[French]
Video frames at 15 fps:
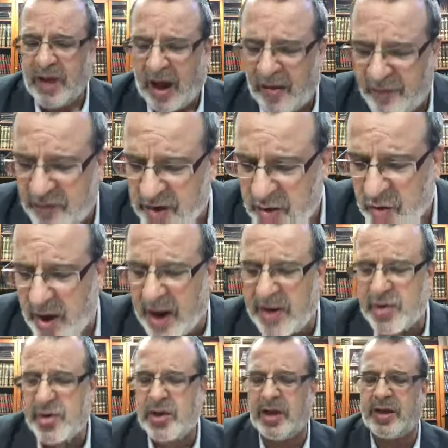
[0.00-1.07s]
Afilo
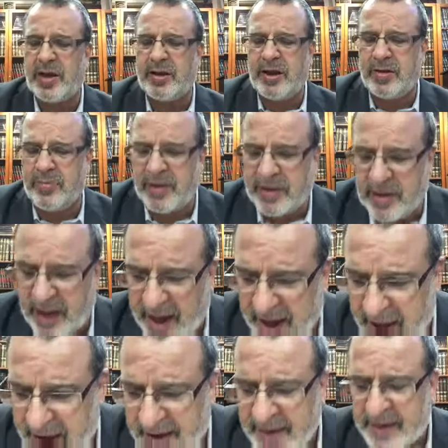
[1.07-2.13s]
et
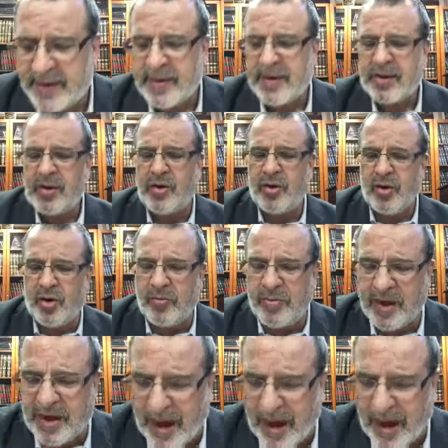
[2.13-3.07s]
DBT, l'homme